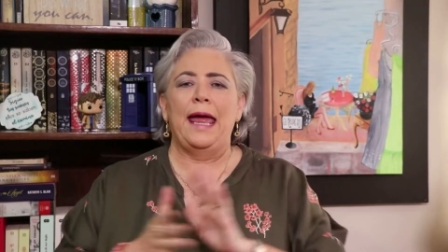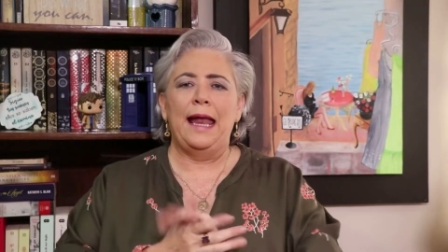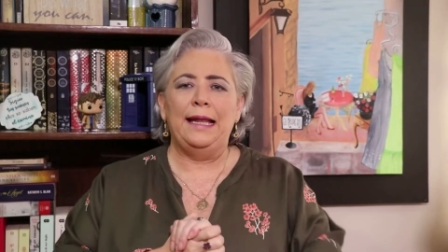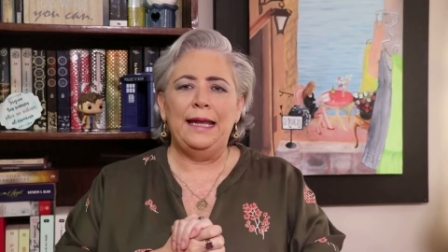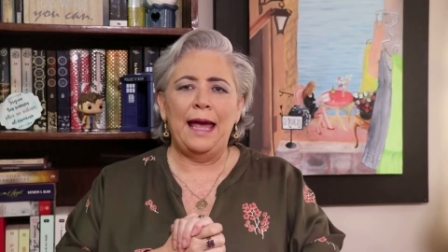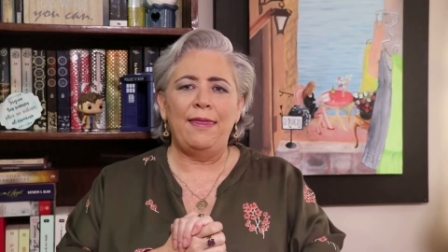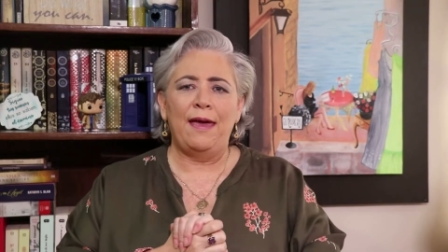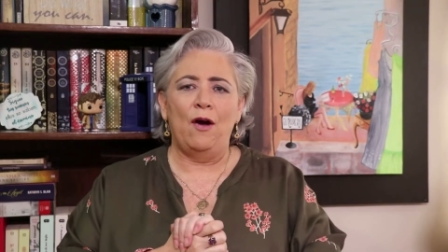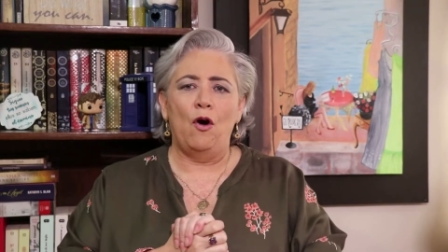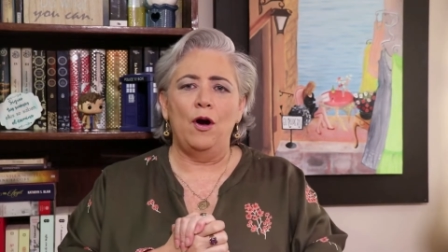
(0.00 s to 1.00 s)
El día
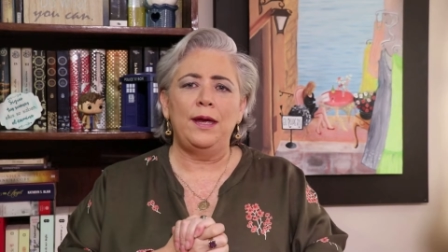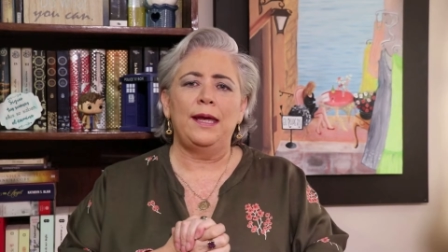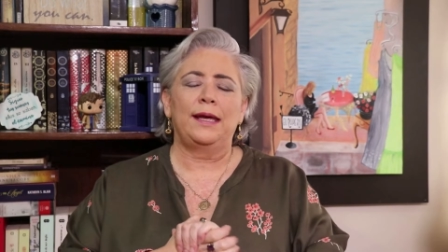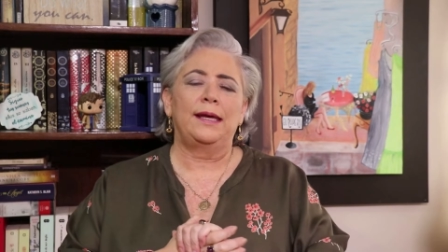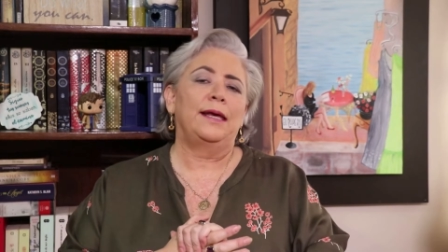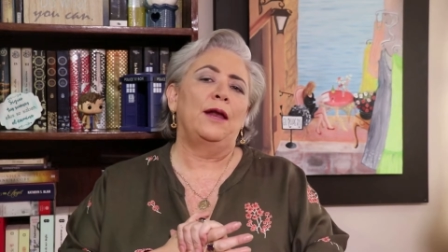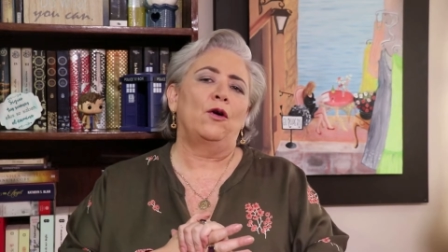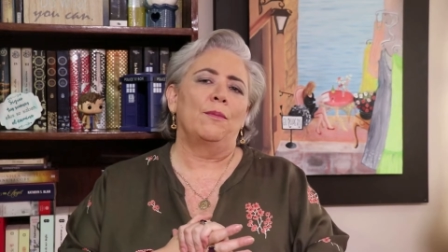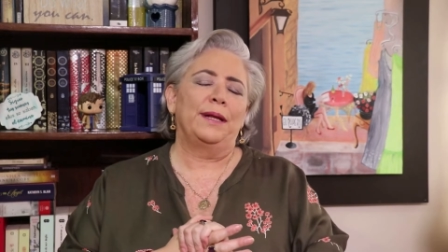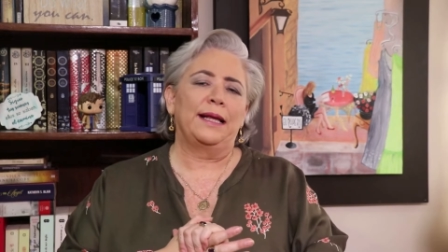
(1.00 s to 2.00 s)
de hoy
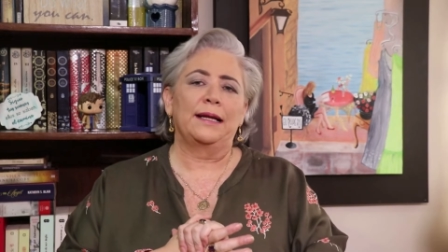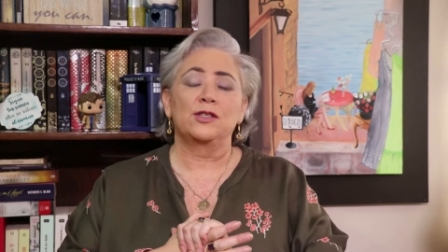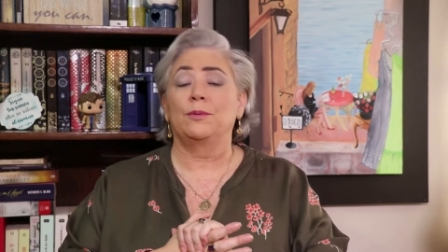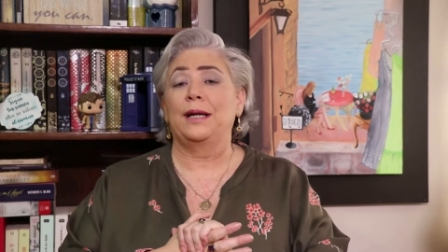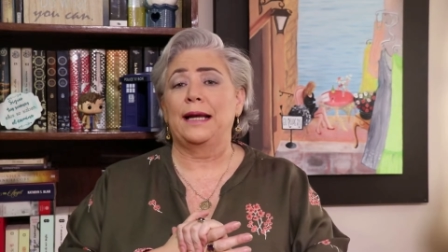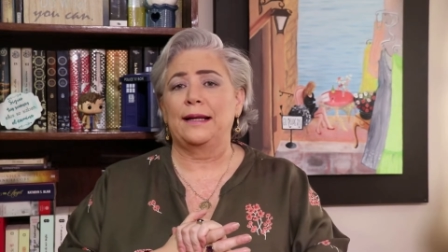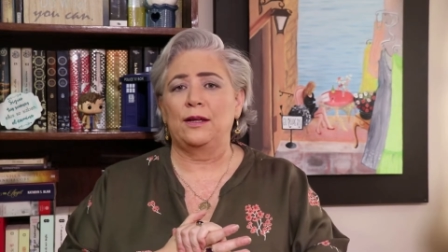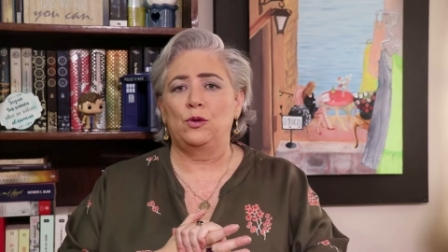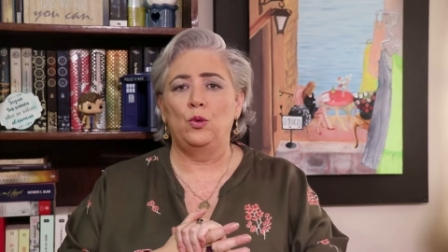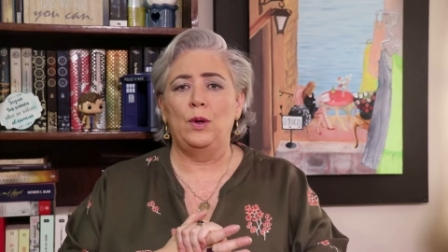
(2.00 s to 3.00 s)
quiero comentarles sobre las
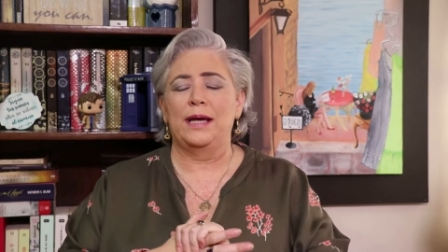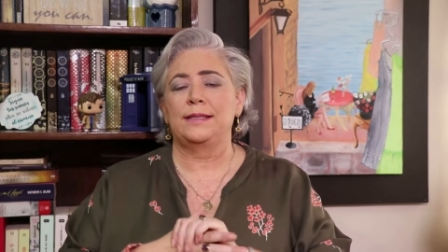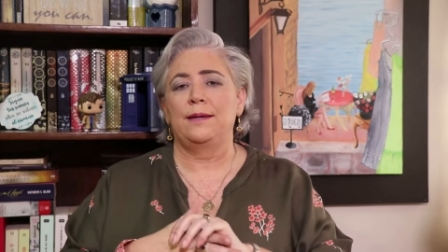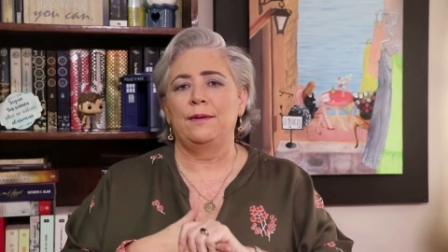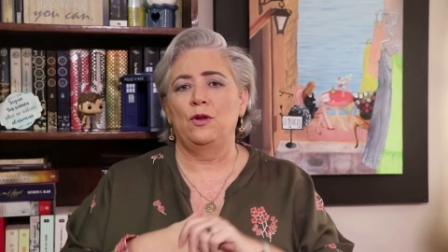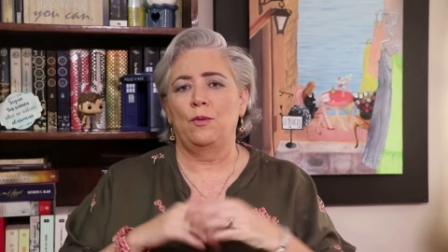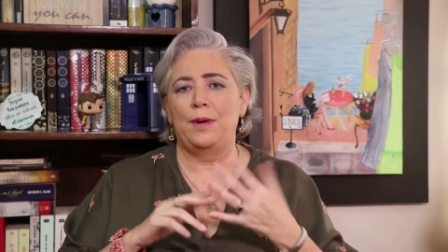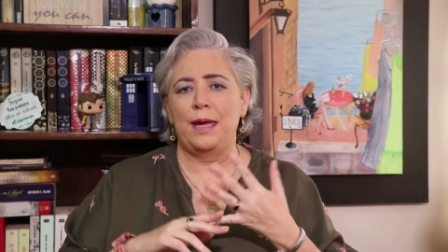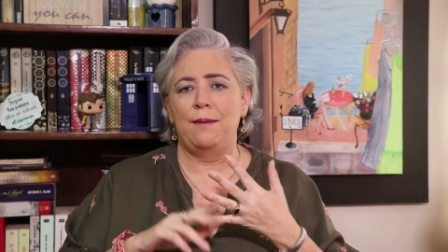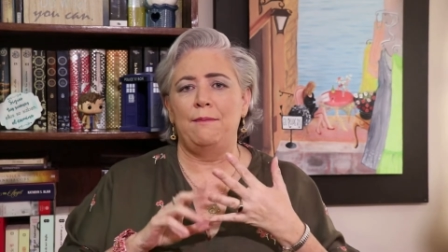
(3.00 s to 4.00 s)
lecturas de
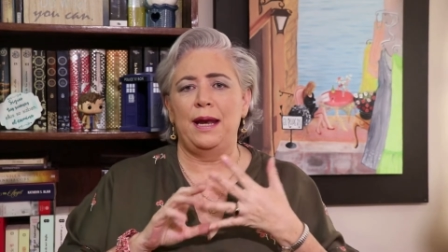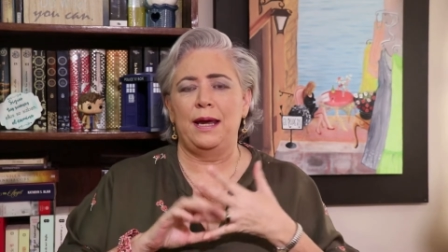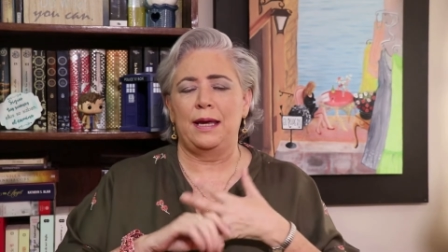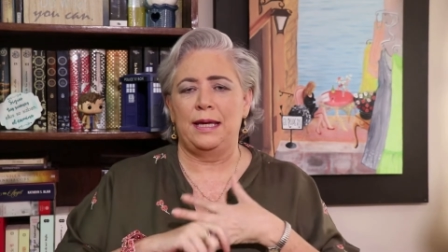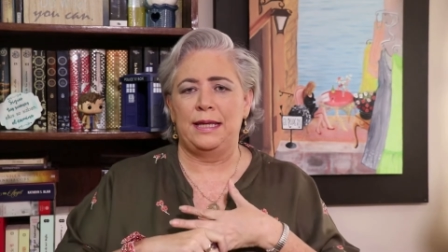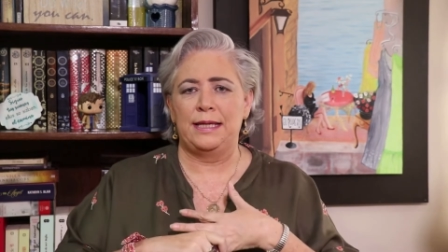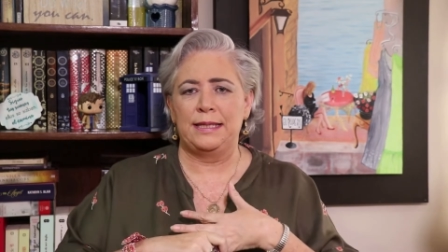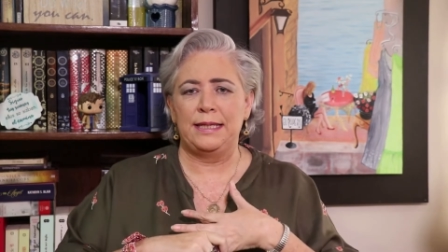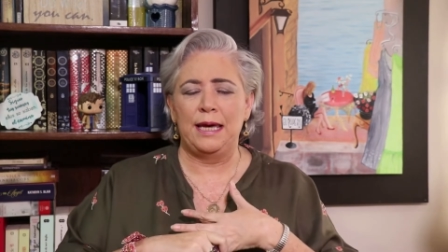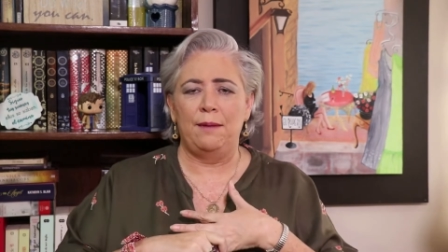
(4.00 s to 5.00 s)
noviembre y
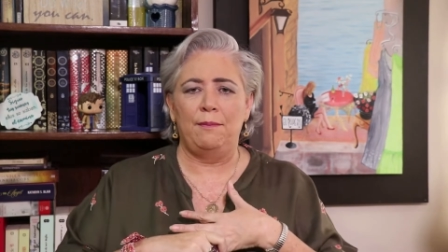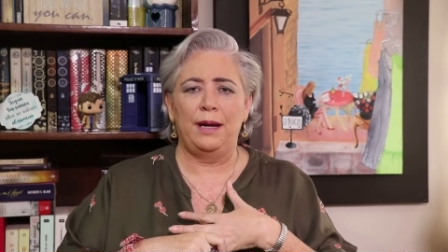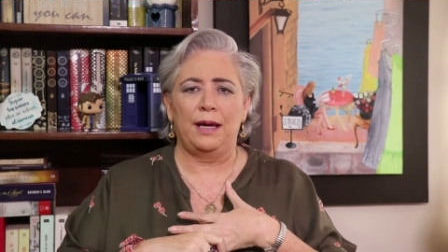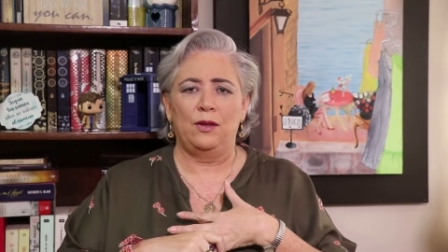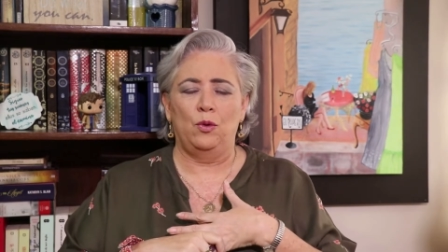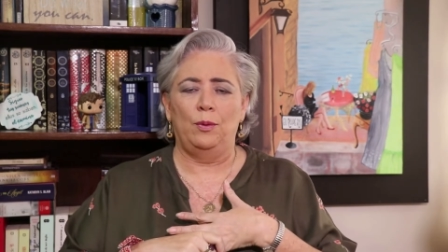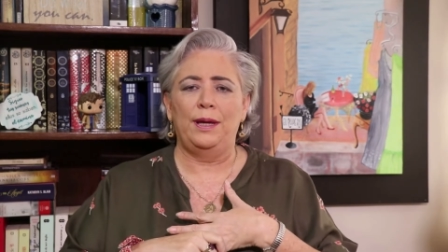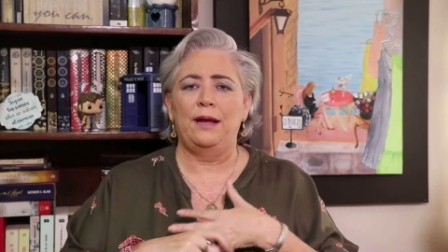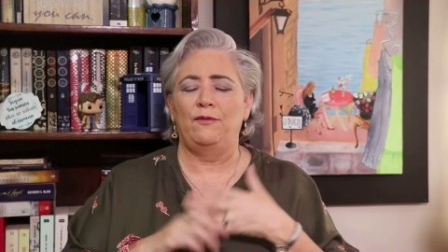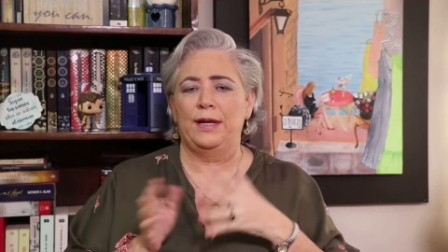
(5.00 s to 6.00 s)
diciembre que
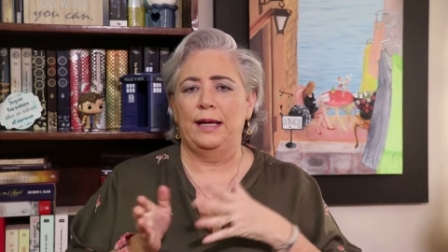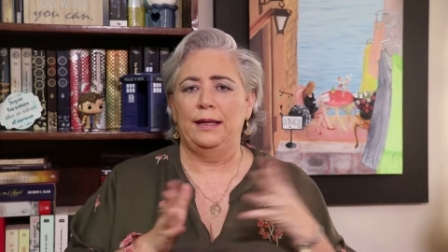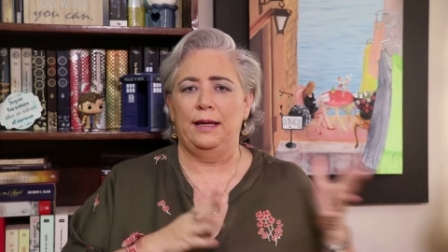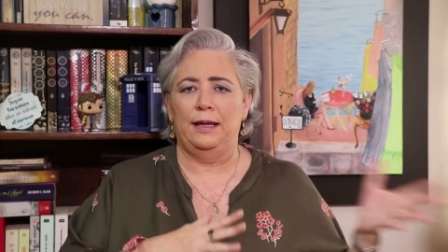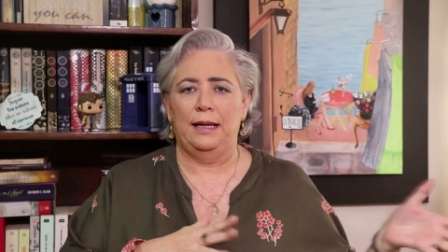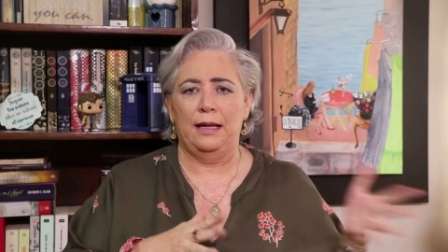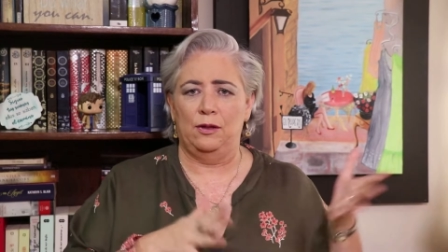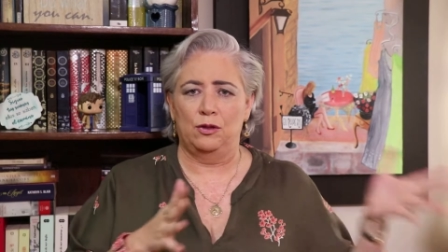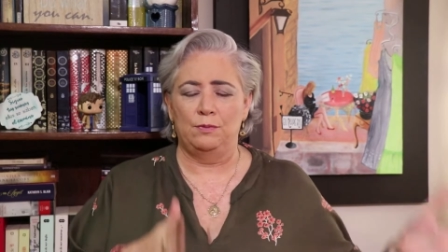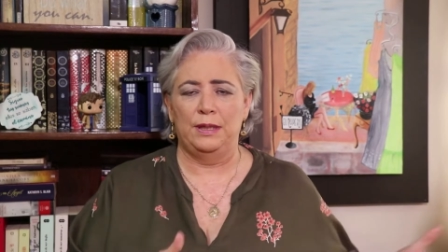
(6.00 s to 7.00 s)
tuve al final
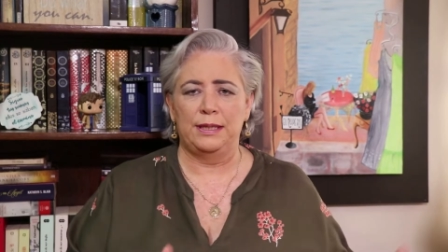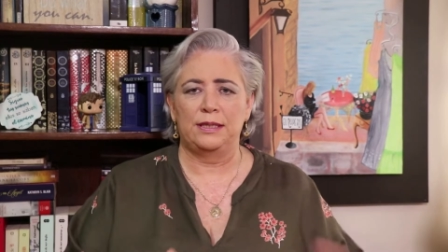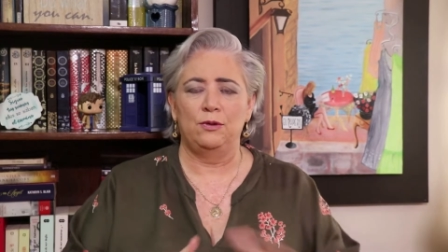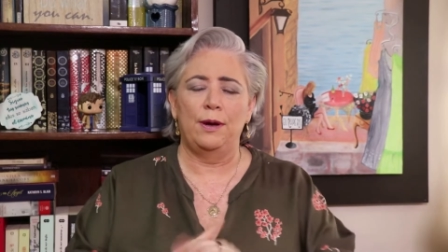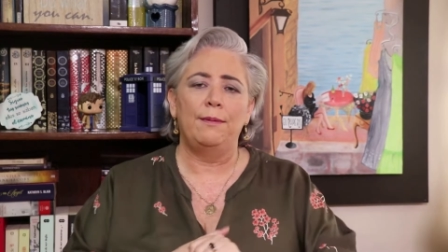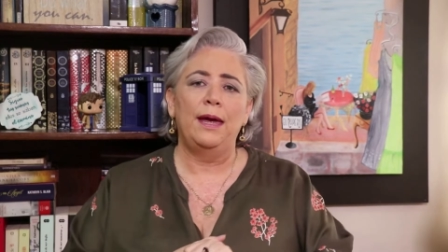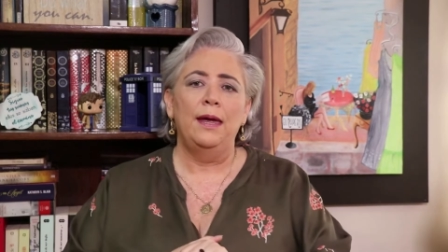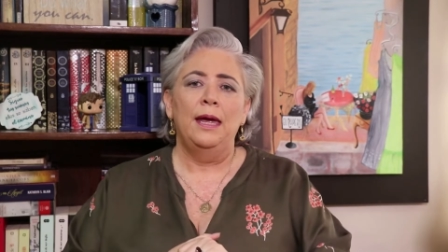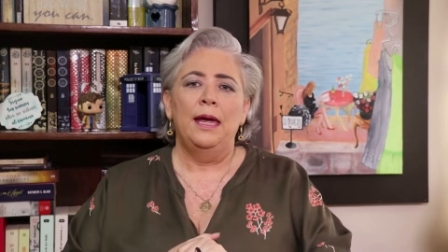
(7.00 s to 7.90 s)
del 2019.